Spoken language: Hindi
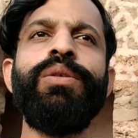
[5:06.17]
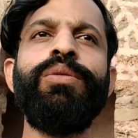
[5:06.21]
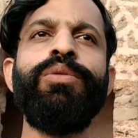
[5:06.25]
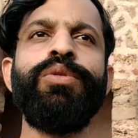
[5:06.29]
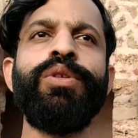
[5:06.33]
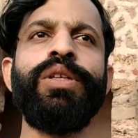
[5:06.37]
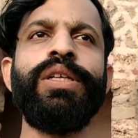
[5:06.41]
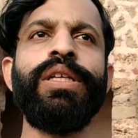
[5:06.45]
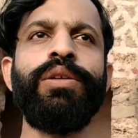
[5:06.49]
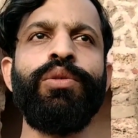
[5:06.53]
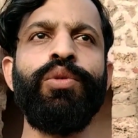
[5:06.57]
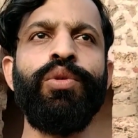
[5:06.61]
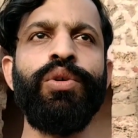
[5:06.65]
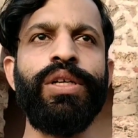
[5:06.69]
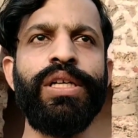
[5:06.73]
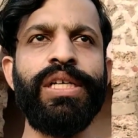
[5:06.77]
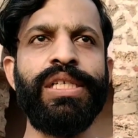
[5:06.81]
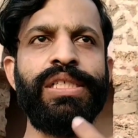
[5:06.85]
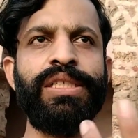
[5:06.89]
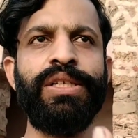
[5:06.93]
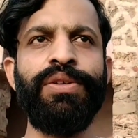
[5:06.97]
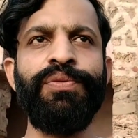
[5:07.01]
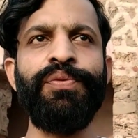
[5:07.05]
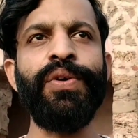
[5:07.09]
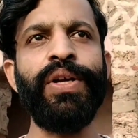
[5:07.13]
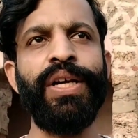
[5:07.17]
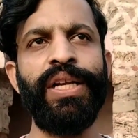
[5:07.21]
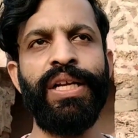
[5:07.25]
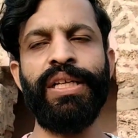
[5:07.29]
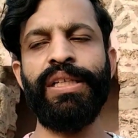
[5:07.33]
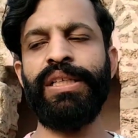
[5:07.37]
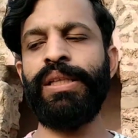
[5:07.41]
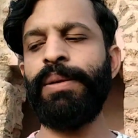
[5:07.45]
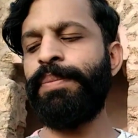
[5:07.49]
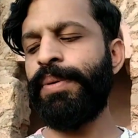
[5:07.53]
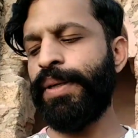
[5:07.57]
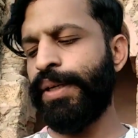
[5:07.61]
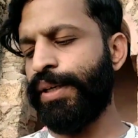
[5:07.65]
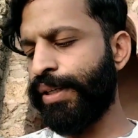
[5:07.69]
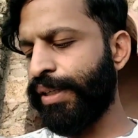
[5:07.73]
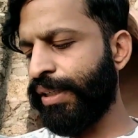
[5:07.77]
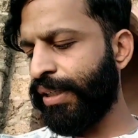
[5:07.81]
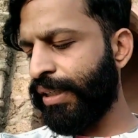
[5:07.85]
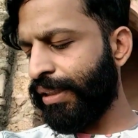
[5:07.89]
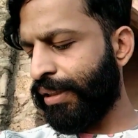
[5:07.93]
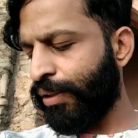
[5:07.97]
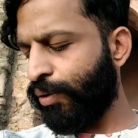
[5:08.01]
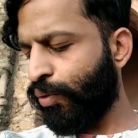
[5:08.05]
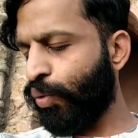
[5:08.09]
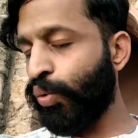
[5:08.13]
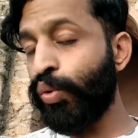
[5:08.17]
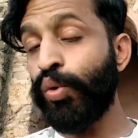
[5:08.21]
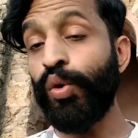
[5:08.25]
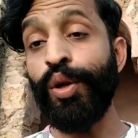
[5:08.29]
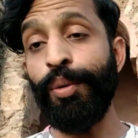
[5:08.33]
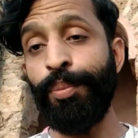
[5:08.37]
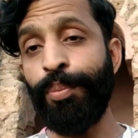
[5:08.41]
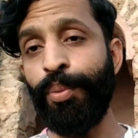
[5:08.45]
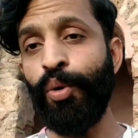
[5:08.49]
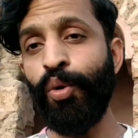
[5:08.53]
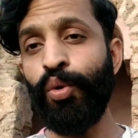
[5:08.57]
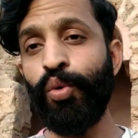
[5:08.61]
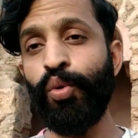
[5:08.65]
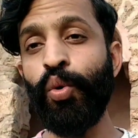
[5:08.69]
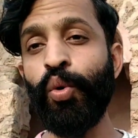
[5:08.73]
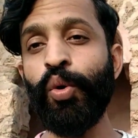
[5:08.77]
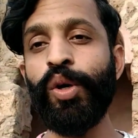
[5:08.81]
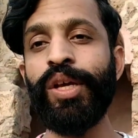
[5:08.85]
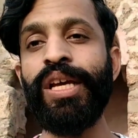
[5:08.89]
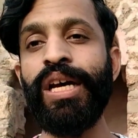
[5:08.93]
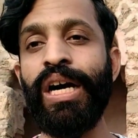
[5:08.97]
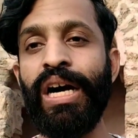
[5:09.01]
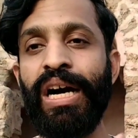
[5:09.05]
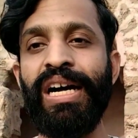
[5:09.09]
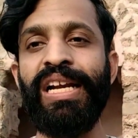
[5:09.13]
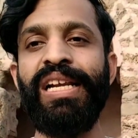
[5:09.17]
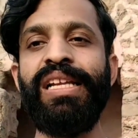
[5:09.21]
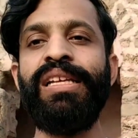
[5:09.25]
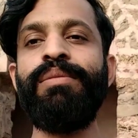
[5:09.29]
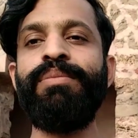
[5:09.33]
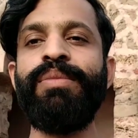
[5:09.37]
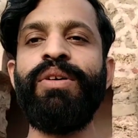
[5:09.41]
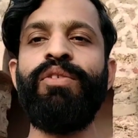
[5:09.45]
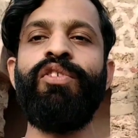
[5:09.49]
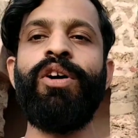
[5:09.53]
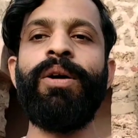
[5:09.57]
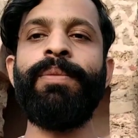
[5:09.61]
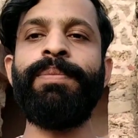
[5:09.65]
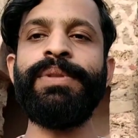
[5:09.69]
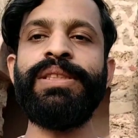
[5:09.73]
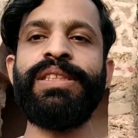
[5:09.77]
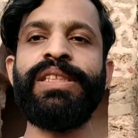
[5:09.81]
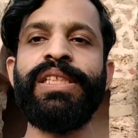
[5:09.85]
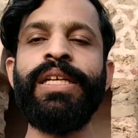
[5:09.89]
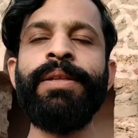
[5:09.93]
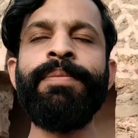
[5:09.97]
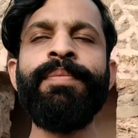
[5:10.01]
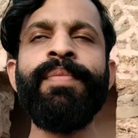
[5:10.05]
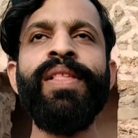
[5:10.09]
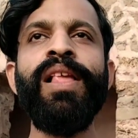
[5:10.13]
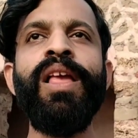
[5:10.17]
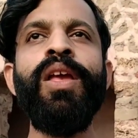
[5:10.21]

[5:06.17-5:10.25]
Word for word: उनके कोई कज़न वगैरह थे पकड़े गए थे तो डिपोर्ट होके हाल ही में वापस आए